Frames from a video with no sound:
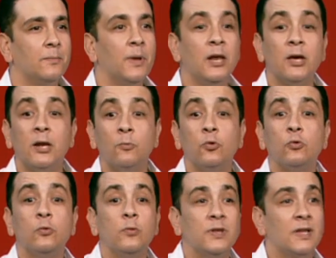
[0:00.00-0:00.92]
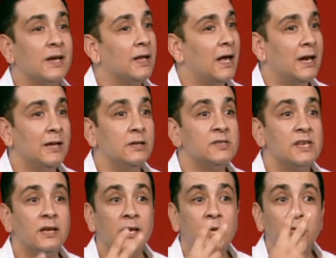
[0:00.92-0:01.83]
ملك الموت وهو داخل على
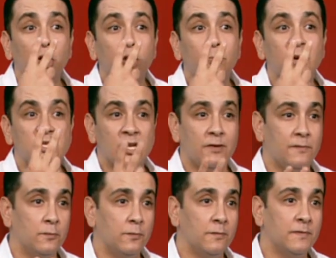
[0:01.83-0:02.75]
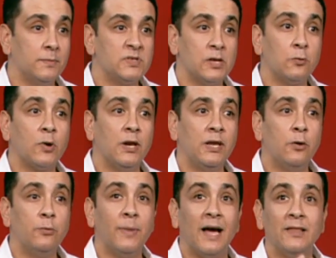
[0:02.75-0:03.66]
الانسان لانه هيبقى شايفه فبصرك
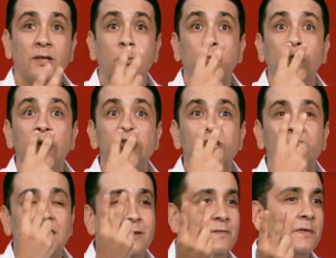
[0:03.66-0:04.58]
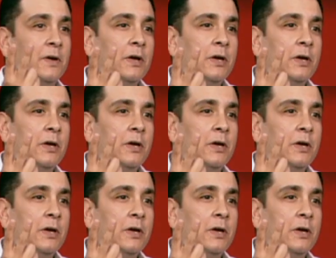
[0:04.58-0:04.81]
اليوم حديد هو شايف